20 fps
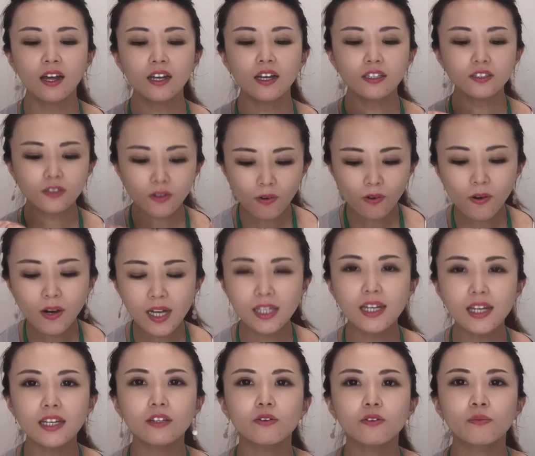しょうが
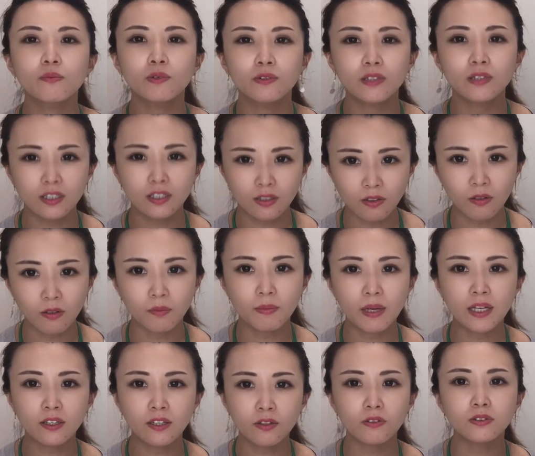ないと思うんですよ
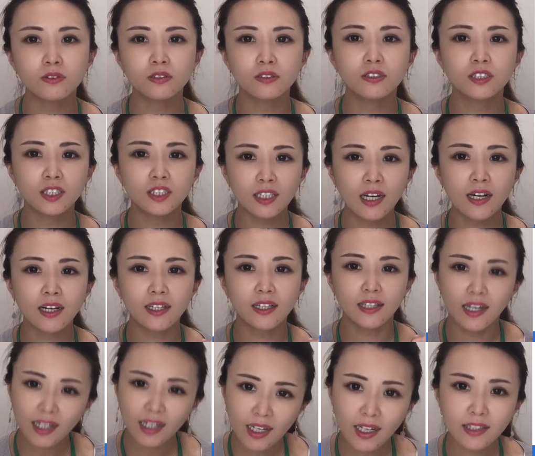勉強する時間が
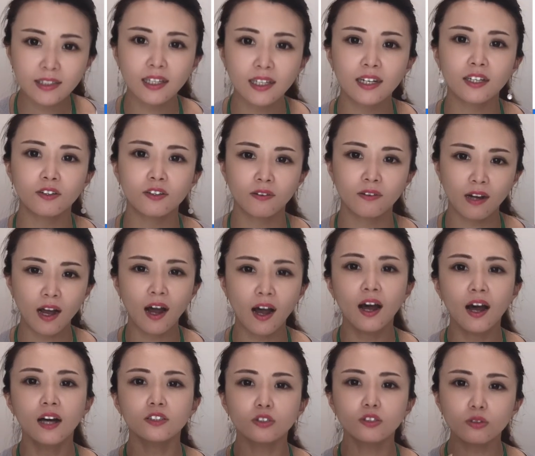なかったりとか
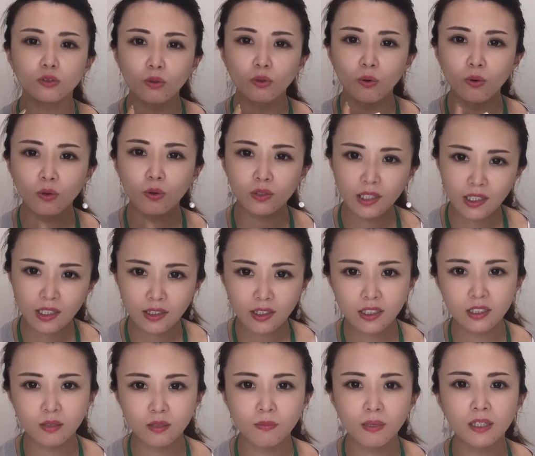ちょっと怠って
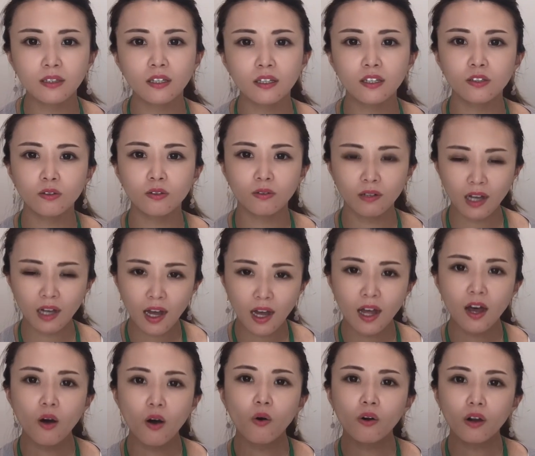しまったりとか
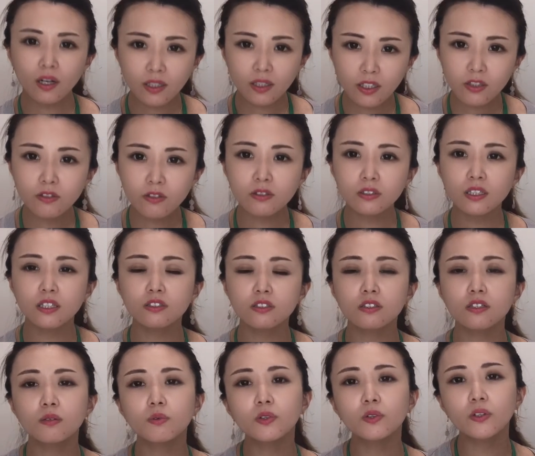他に優先す
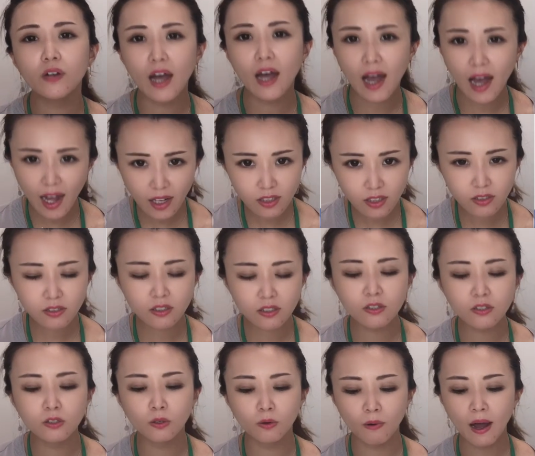るものがあるってい
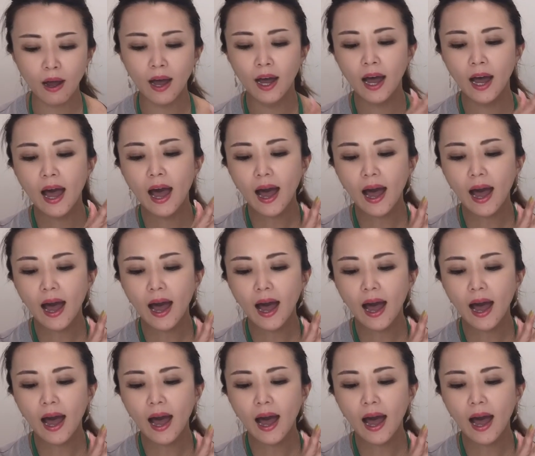うのは